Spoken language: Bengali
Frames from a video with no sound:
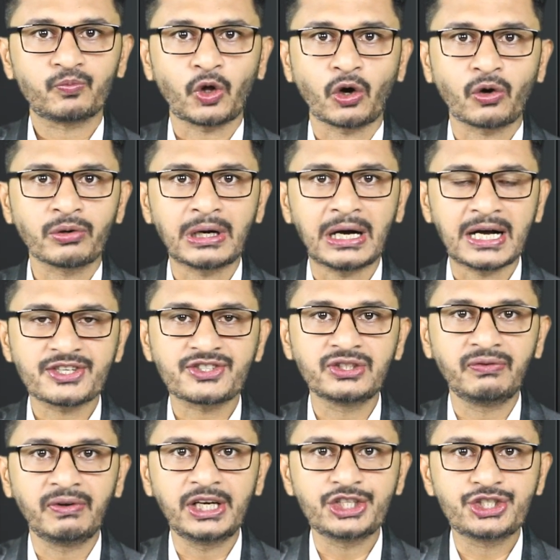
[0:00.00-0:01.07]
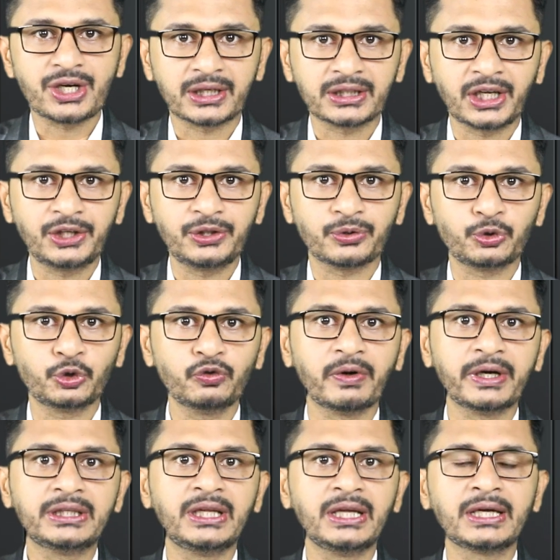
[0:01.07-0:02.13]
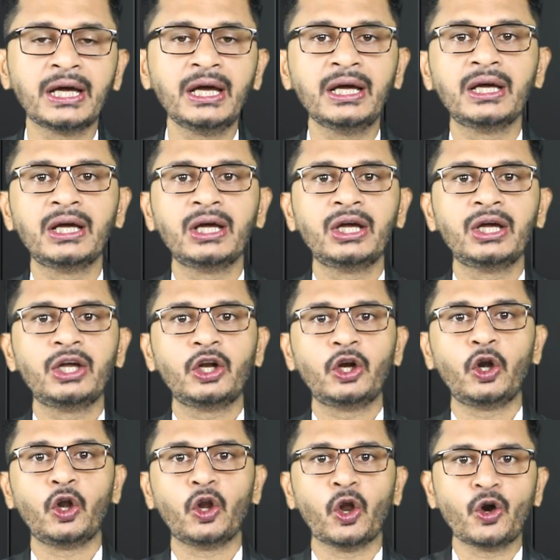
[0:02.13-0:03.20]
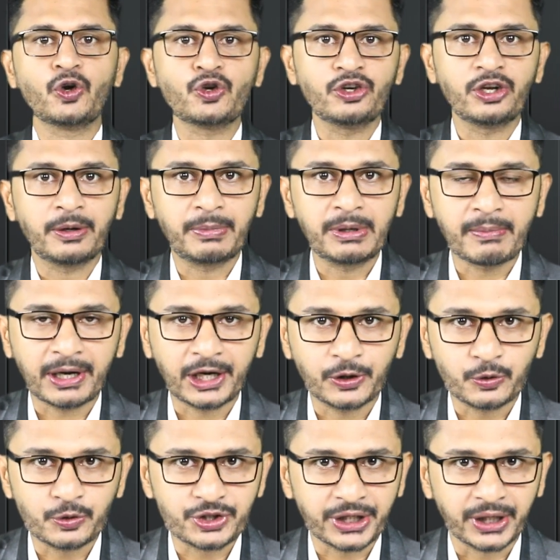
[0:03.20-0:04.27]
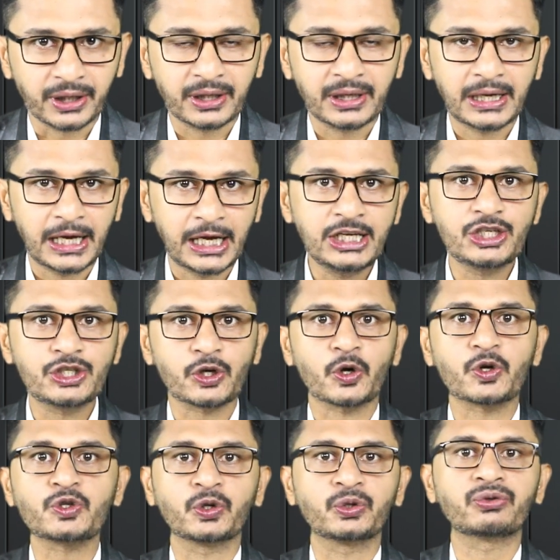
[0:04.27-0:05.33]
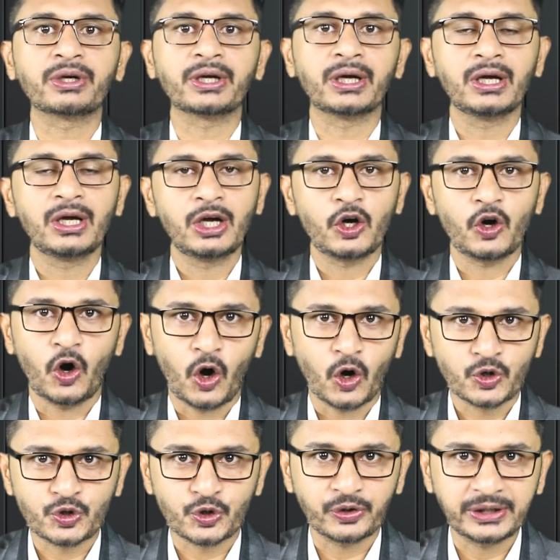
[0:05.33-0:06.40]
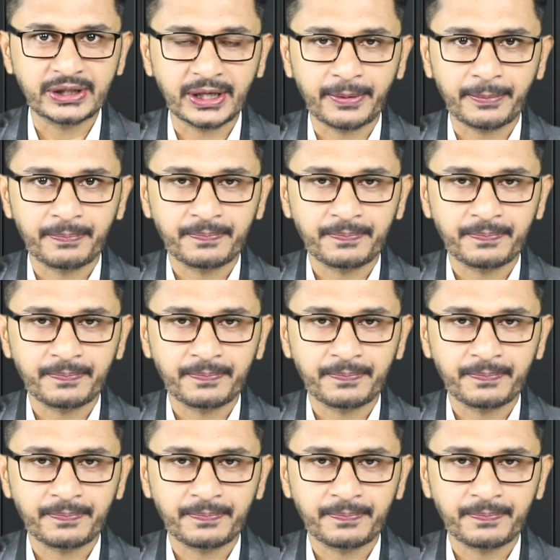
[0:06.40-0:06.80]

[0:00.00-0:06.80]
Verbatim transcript: তখন আসিফ আলী জারদারিও দুবাই থেকে লন্ডনের বিমানে উঠছেন এই ষড়যন্ত্রে অংশ নিতে